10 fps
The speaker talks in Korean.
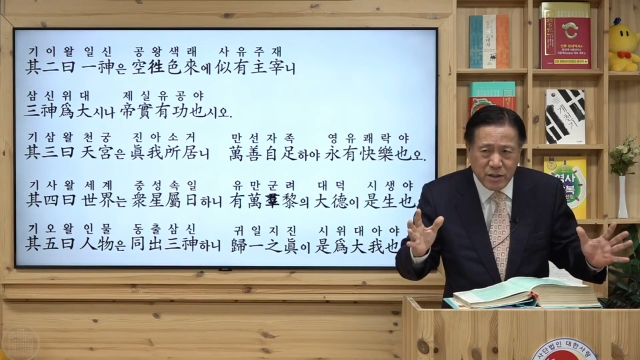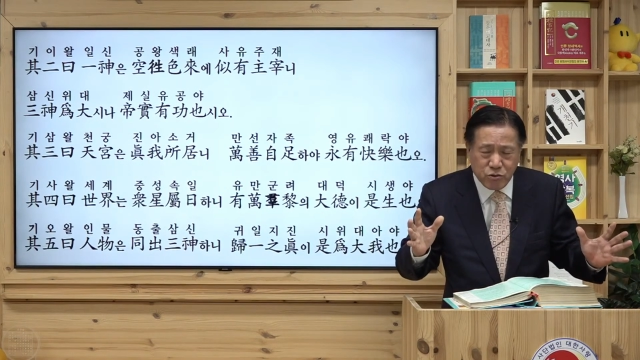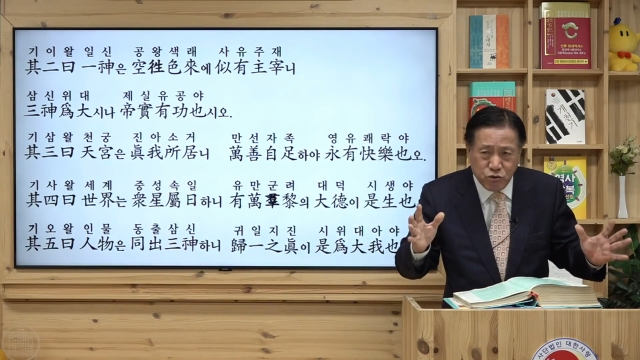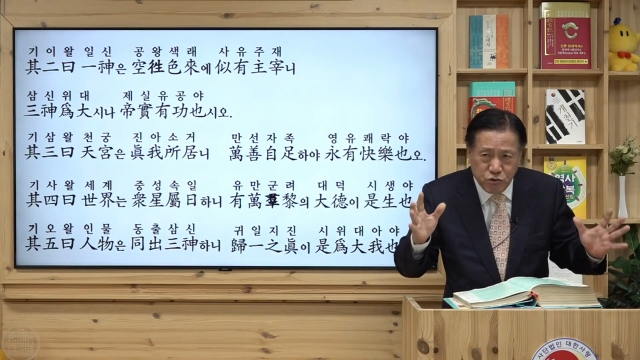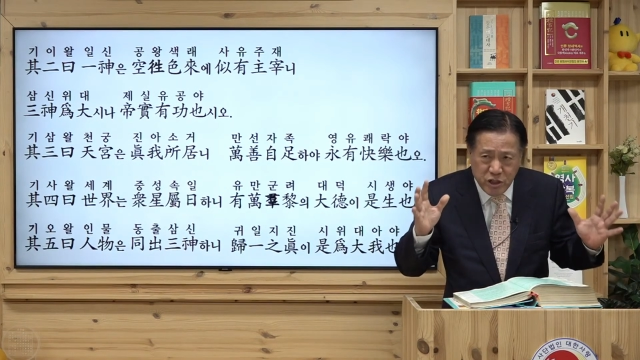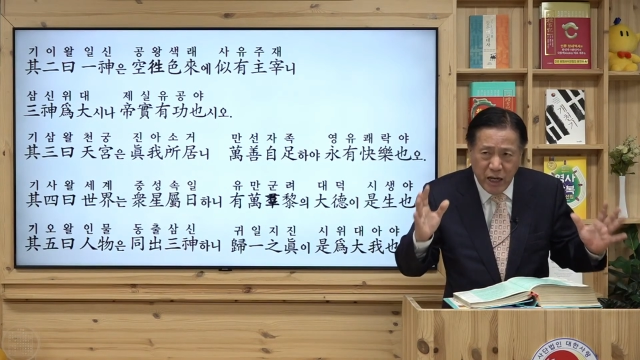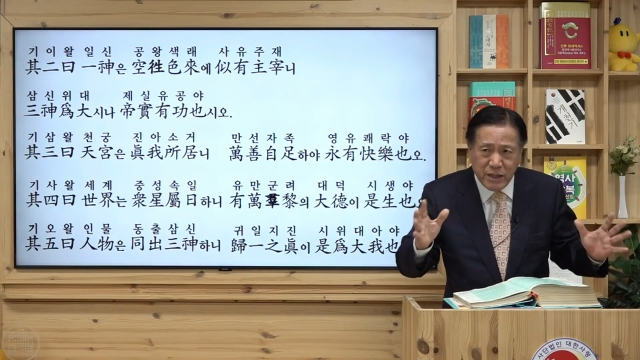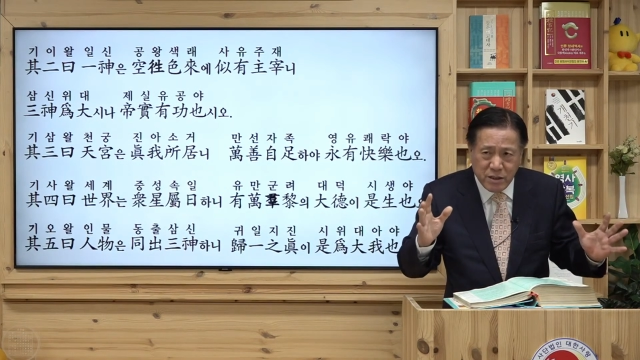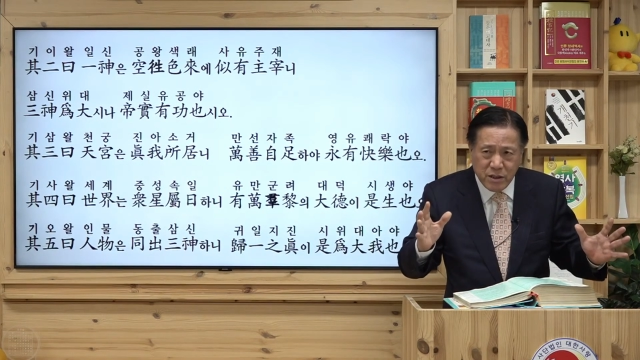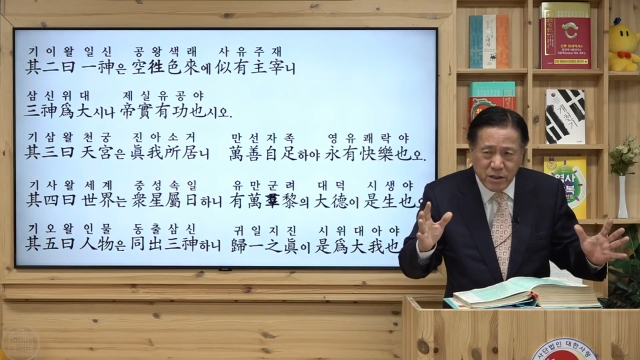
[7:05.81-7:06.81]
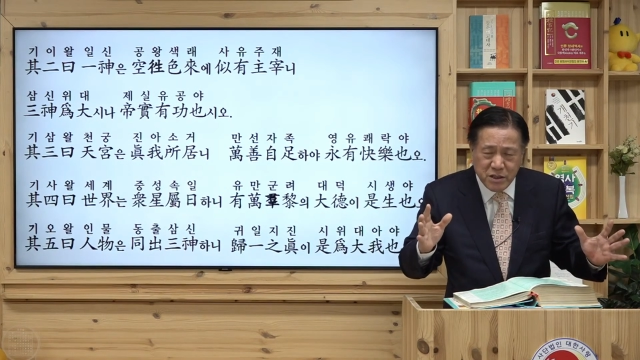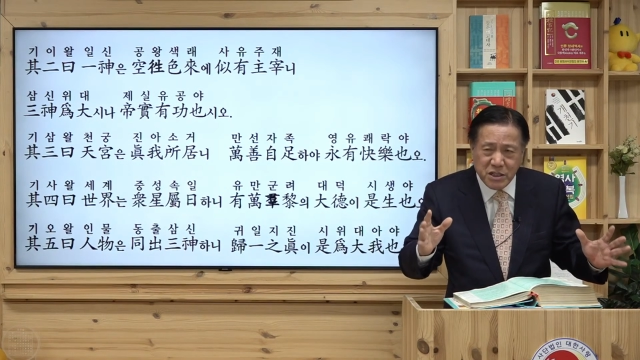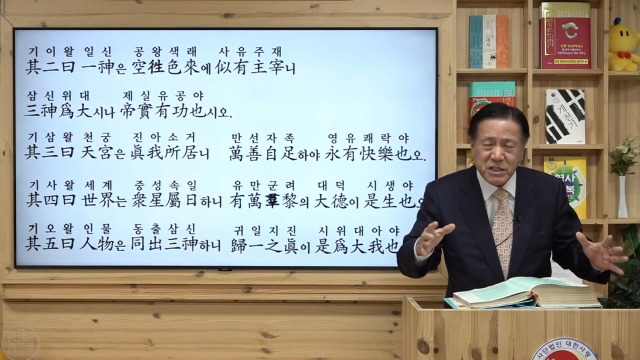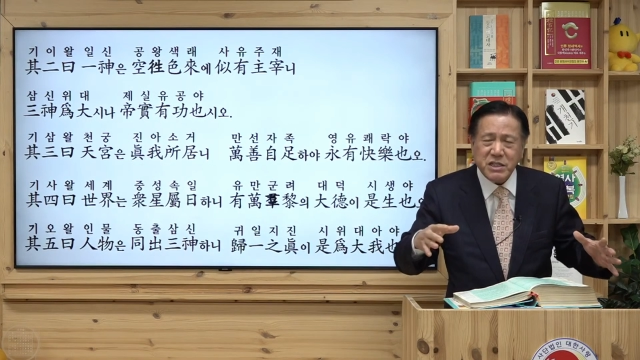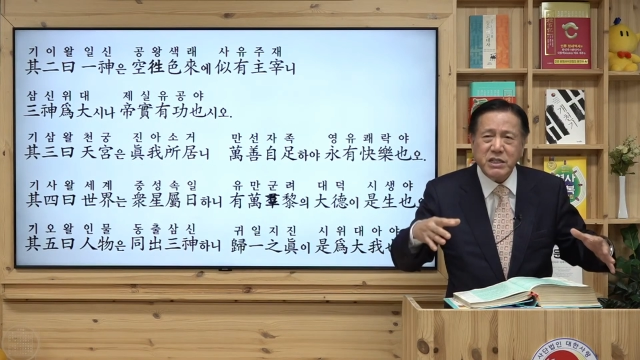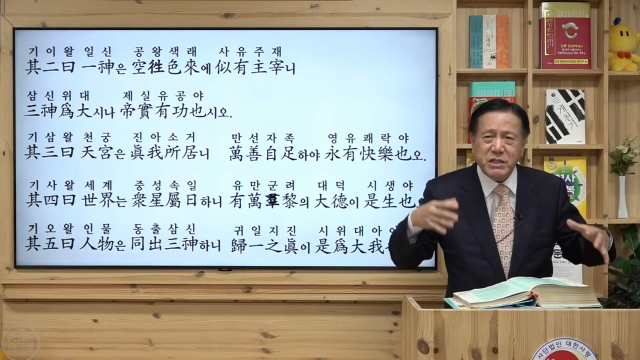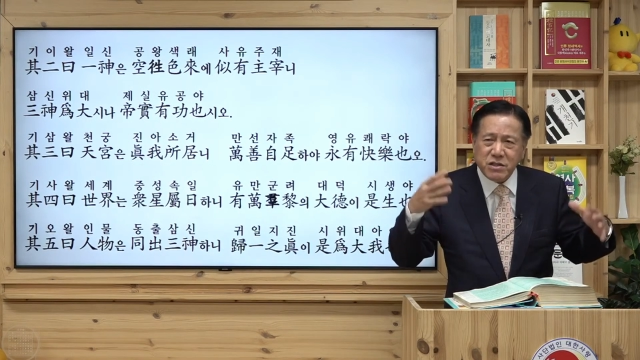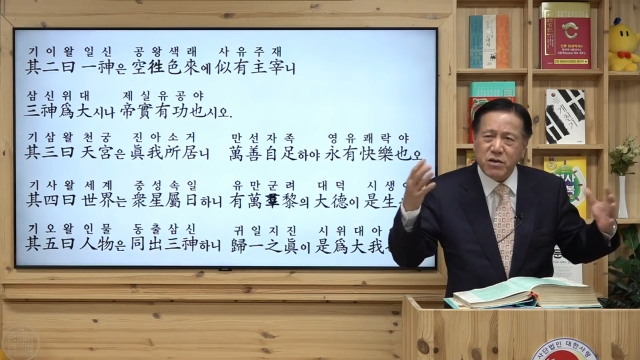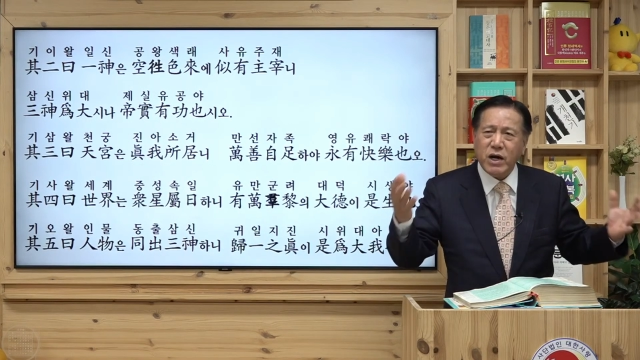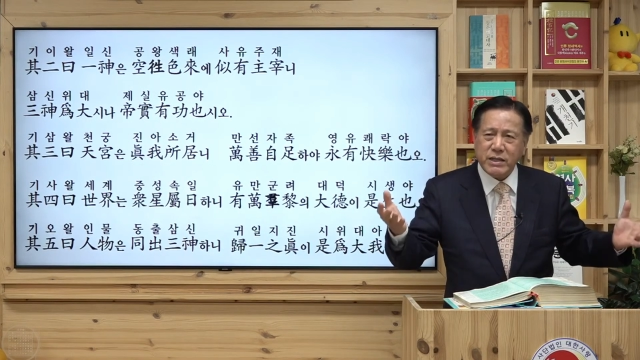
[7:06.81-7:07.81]
주제하는 신이
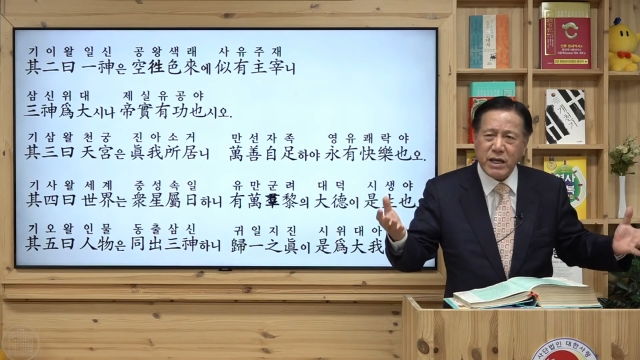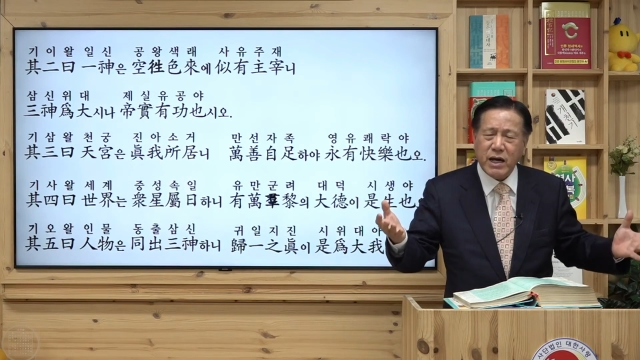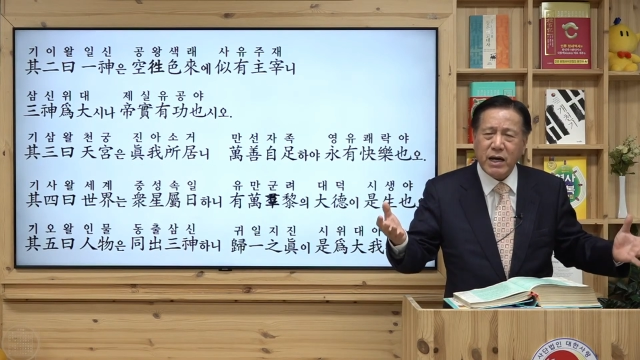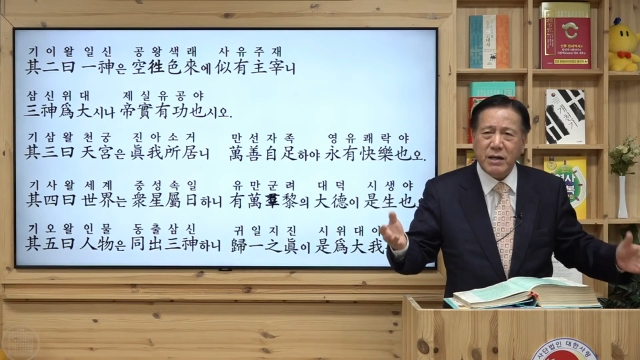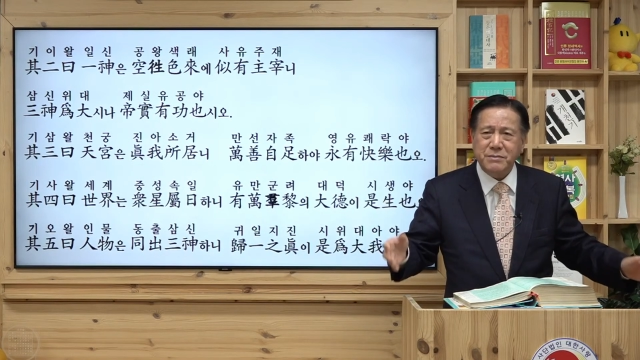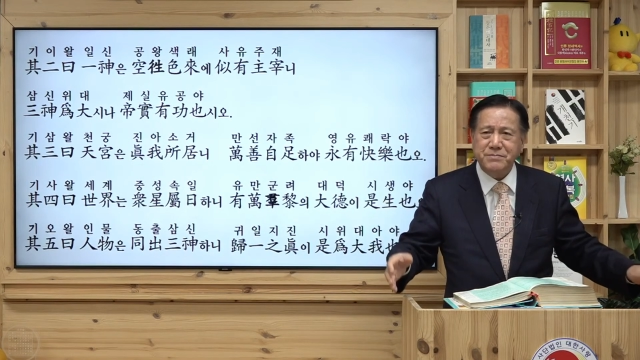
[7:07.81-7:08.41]
있는 것 같다.